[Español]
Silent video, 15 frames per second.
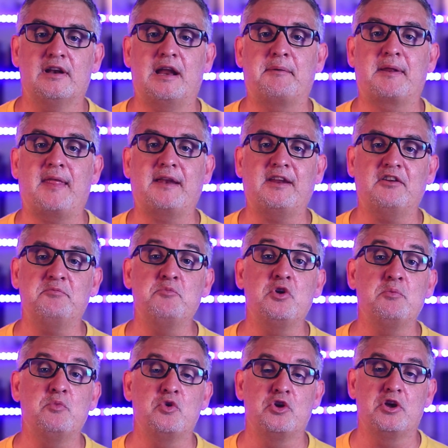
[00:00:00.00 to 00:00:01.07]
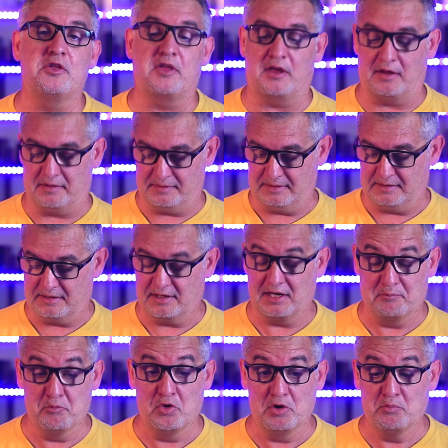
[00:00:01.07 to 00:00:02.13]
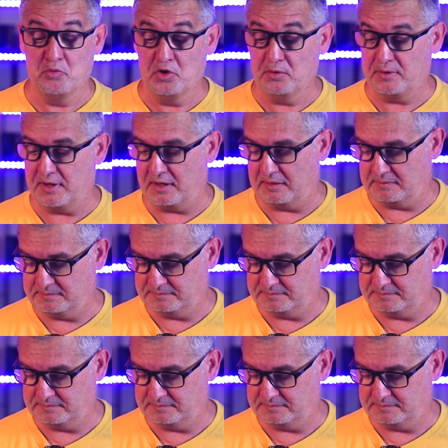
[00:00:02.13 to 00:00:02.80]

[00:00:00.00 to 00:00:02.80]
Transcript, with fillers: la verdad, es muy mullida y muy, muy bien.